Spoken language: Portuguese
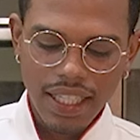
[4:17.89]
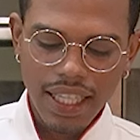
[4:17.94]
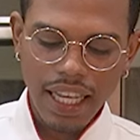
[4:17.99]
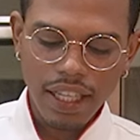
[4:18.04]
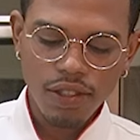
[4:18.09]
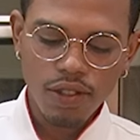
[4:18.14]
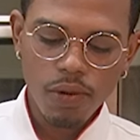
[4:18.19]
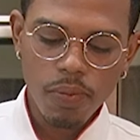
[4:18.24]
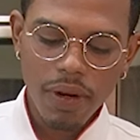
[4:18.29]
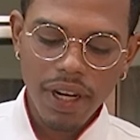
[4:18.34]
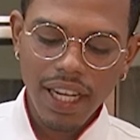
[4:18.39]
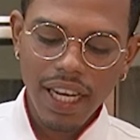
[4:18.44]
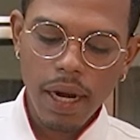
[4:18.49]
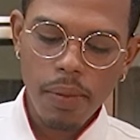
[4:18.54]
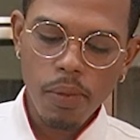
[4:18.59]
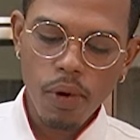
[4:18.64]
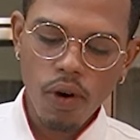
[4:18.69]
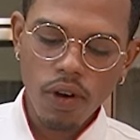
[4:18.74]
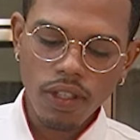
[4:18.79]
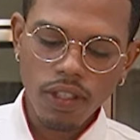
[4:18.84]
está super
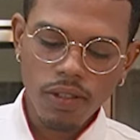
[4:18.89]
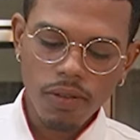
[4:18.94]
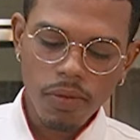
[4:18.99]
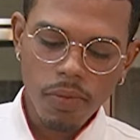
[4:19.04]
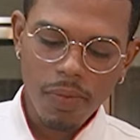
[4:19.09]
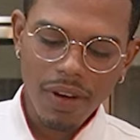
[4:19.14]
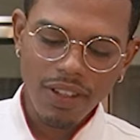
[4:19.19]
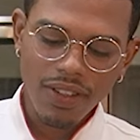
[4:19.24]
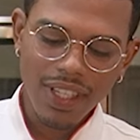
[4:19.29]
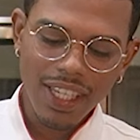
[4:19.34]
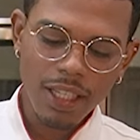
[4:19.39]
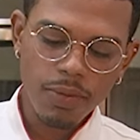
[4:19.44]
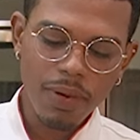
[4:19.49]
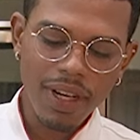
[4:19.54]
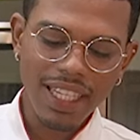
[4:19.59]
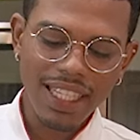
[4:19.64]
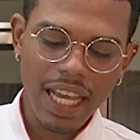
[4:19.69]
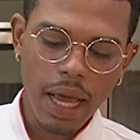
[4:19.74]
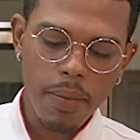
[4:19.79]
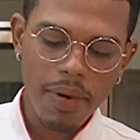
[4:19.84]
cremoso, mas vocês
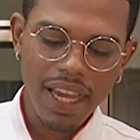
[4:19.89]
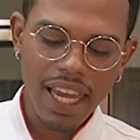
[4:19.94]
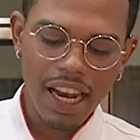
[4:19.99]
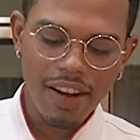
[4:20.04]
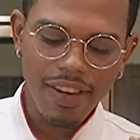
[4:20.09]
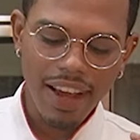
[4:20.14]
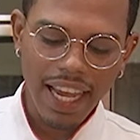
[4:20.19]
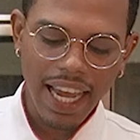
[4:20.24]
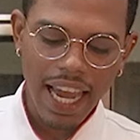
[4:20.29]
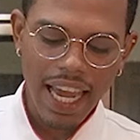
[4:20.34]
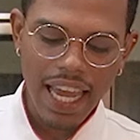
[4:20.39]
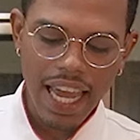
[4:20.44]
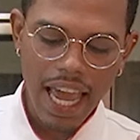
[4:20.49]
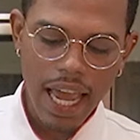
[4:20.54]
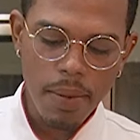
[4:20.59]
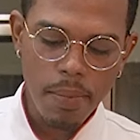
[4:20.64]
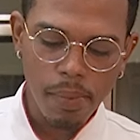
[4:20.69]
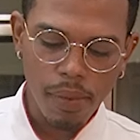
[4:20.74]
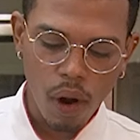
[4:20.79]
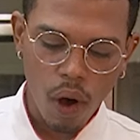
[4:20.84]
percebem que ele vai cair
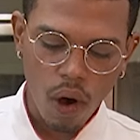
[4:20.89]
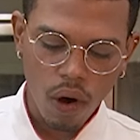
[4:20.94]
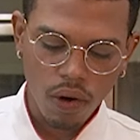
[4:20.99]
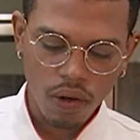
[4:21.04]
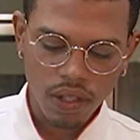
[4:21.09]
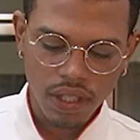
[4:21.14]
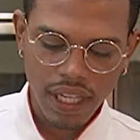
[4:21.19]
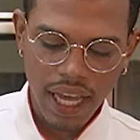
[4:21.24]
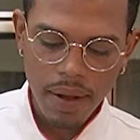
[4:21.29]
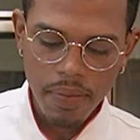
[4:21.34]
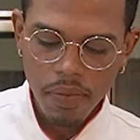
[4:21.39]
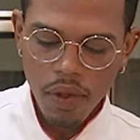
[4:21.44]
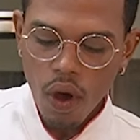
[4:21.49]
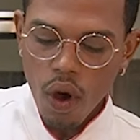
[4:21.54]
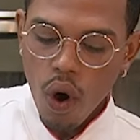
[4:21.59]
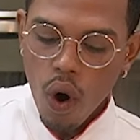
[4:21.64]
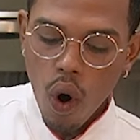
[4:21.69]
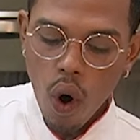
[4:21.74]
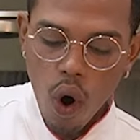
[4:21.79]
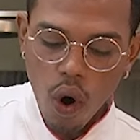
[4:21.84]
em blocos, né?
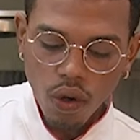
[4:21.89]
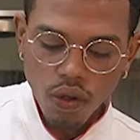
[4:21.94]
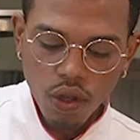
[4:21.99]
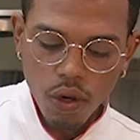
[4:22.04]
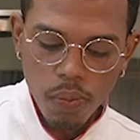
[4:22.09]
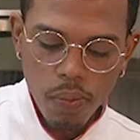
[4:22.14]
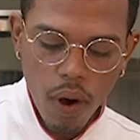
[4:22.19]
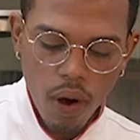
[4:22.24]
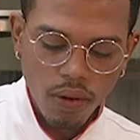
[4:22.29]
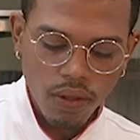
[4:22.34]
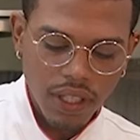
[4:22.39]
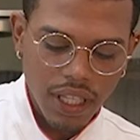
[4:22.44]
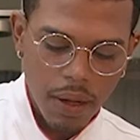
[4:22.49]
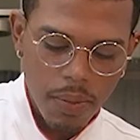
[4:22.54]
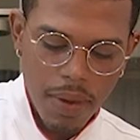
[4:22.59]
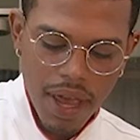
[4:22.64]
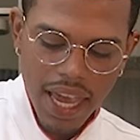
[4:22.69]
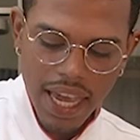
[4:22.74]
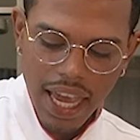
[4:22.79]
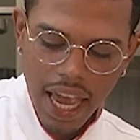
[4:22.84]
Outro ponto
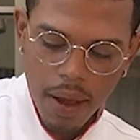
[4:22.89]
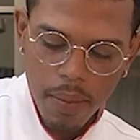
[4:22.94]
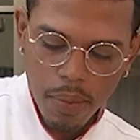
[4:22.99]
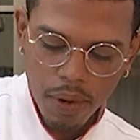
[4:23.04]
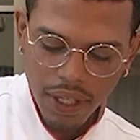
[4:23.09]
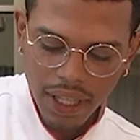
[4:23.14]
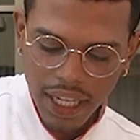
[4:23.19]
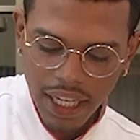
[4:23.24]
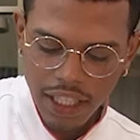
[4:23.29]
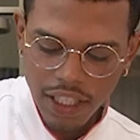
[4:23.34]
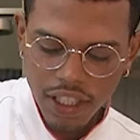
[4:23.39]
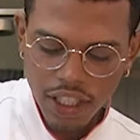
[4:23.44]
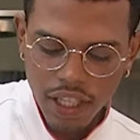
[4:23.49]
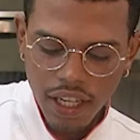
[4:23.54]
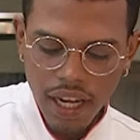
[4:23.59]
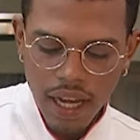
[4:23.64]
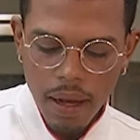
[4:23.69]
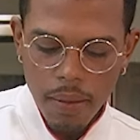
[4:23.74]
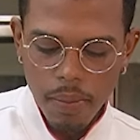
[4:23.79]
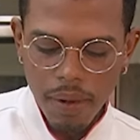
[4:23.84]
também que é importante
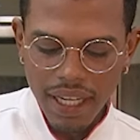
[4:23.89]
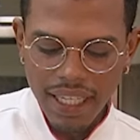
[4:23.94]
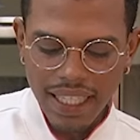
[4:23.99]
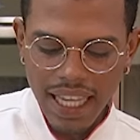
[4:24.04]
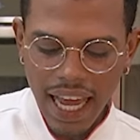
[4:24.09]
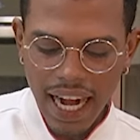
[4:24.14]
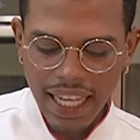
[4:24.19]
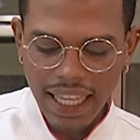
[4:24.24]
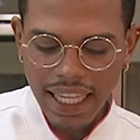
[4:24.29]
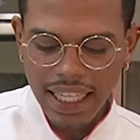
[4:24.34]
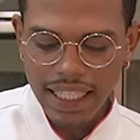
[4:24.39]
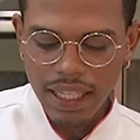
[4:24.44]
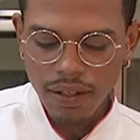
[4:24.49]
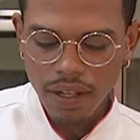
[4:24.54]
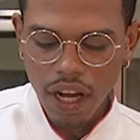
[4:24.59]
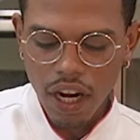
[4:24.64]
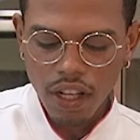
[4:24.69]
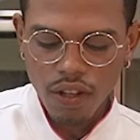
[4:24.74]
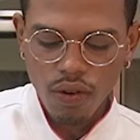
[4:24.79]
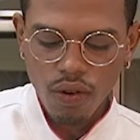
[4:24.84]
prestar atenção
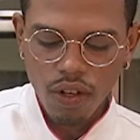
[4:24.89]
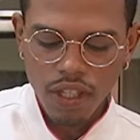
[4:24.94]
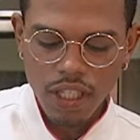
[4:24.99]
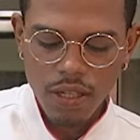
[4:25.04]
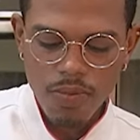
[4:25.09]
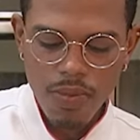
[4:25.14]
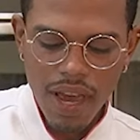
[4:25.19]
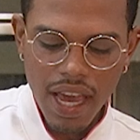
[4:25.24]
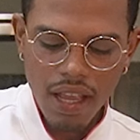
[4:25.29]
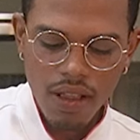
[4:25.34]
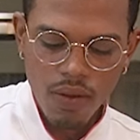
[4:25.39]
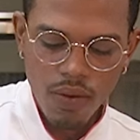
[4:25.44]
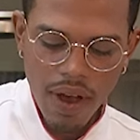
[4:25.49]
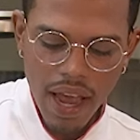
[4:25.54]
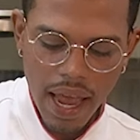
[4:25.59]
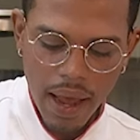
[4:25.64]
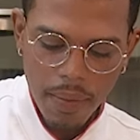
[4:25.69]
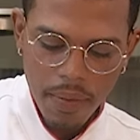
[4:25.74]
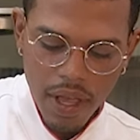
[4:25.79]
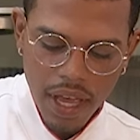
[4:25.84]
na hora do cozimento
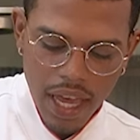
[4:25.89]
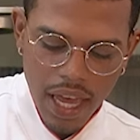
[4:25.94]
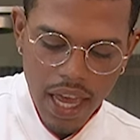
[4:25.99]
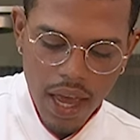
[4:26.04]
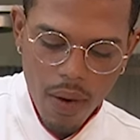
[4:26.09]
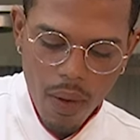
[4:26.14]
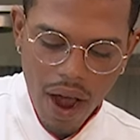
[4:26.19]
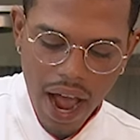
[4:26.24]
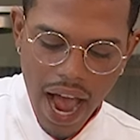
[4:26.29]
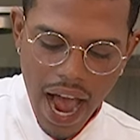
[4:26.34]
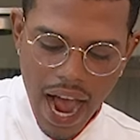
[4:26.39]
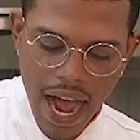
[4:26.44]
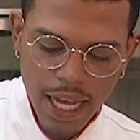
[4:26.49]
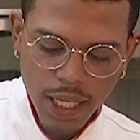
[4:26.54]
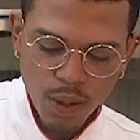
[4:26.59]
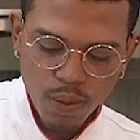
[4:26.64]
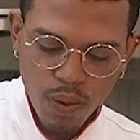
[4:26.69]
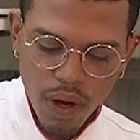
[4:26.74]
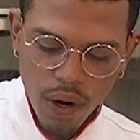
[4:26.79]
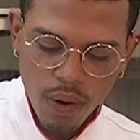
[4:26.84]
é eu
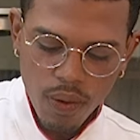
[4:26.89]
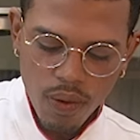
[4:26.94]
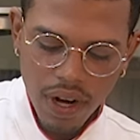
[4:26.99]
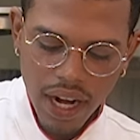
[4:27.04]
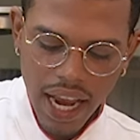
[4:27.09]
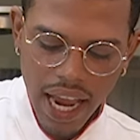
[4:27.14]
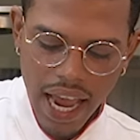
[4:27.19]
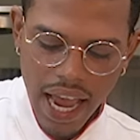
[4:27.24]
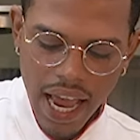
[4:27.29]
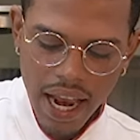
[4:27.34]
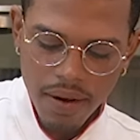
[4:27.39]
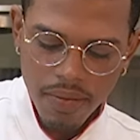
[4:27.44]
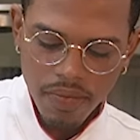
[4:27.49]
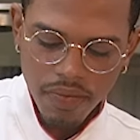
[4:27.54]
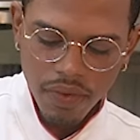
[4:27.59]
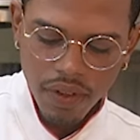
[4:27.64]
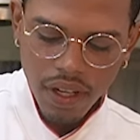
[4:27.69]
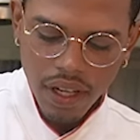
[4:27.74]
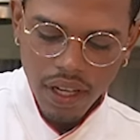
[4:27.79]
raspo a colher